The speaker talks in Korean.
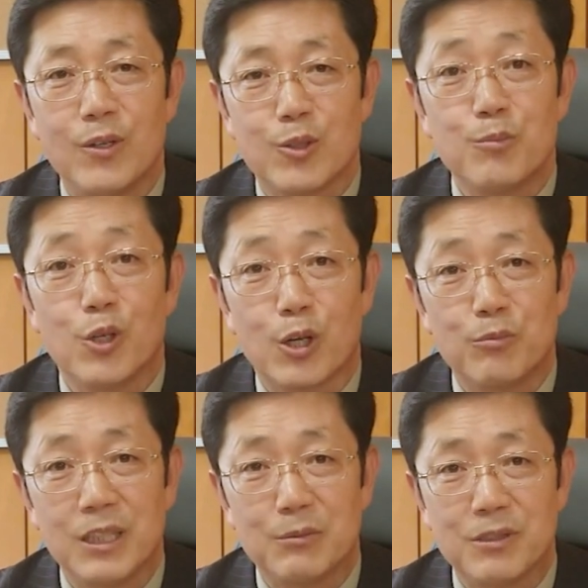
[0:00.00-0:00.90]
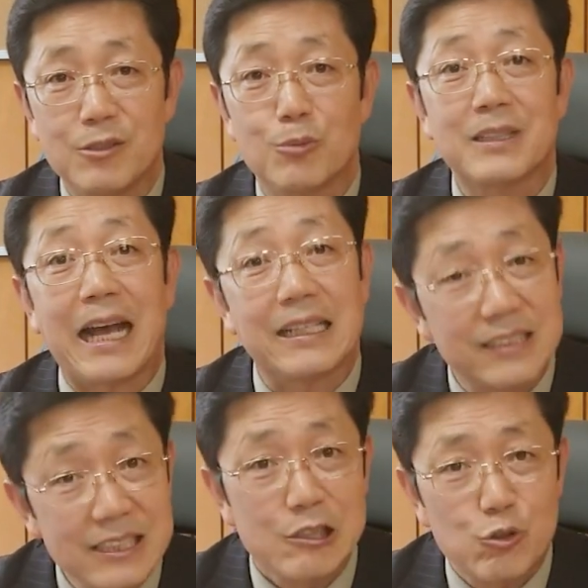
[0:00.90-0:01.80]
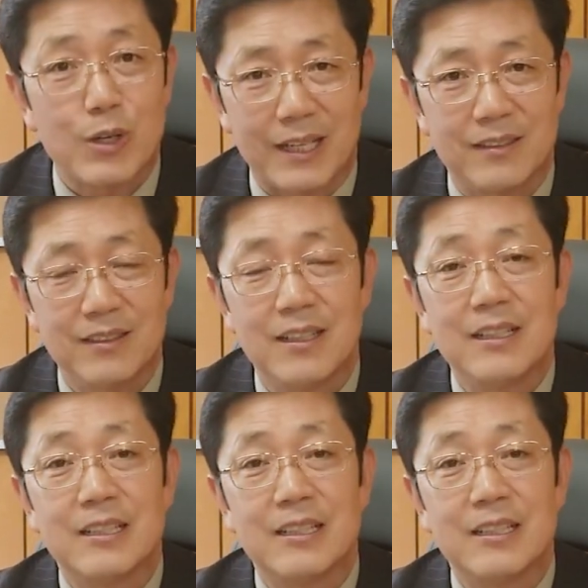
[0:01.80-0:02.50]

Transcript: 좀 여러분들의 입술을 좀 다스릴 줄 아는